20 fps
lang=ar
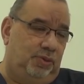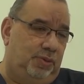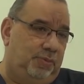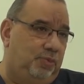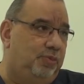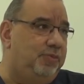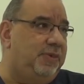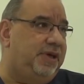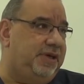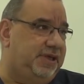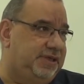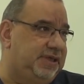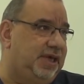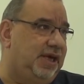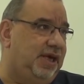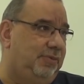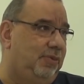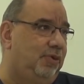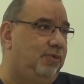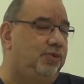ممارس
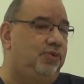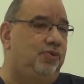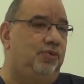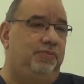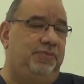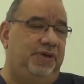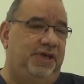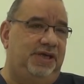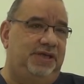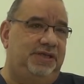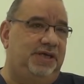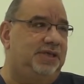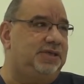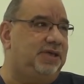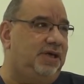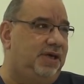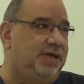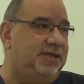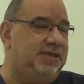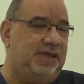عام او يكون بعيادات
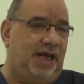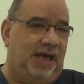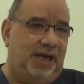خاص